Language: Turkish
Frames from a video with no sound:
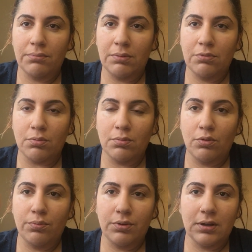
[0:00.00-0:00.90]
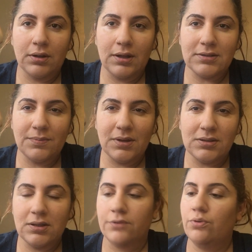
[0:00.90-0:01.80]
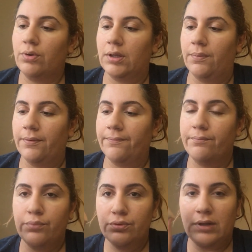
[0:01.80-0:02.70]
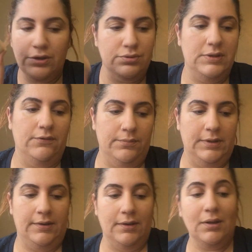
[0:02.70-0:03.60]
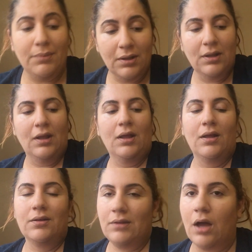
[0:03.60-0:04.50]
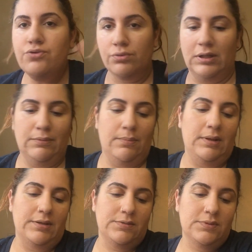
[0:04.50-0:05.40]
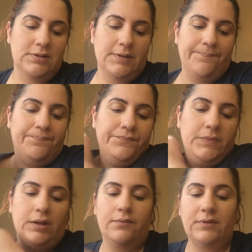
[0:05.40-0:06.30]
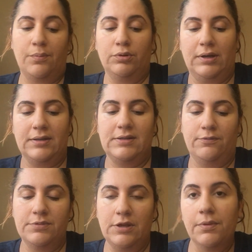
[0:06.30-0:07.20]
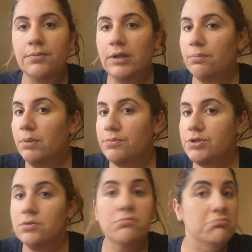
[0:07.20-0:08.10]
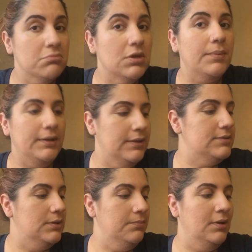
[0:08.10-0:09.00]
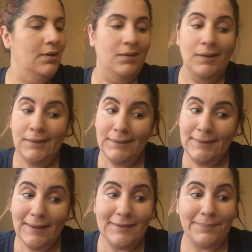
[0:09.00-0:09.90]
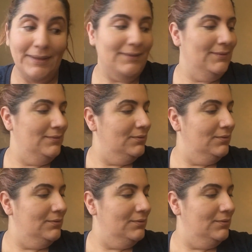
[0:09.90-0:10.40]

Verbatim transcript: Bilmiyorum ama öbürüne kıyasla biraz daha tok gibi. Bunu daha çok sevdim diğerinden ama daha çok denemem lazım size. Tam olarak sevdim sevmedim diyebilmem için. Ama ilk izlenim not bad.